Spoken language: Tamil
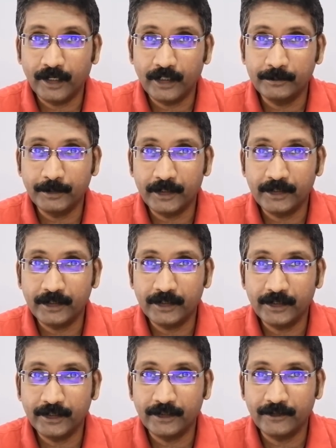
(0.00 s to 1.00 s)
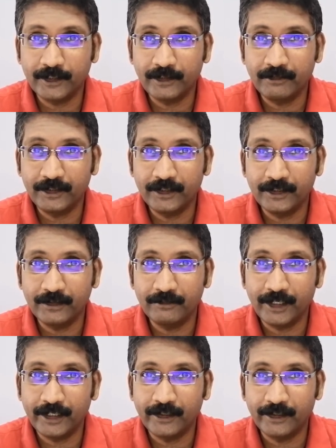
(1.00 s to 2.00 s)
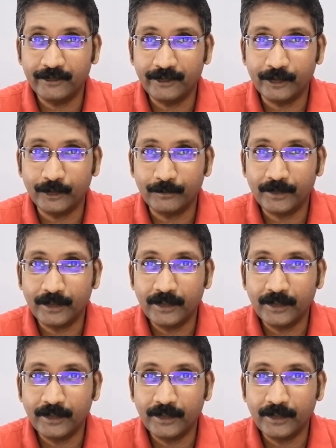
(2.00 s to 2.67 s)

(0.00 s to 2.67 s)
அது பாட்டுக்க செய்ய வேண்டிய வேலைகள்லாம் செய்யும்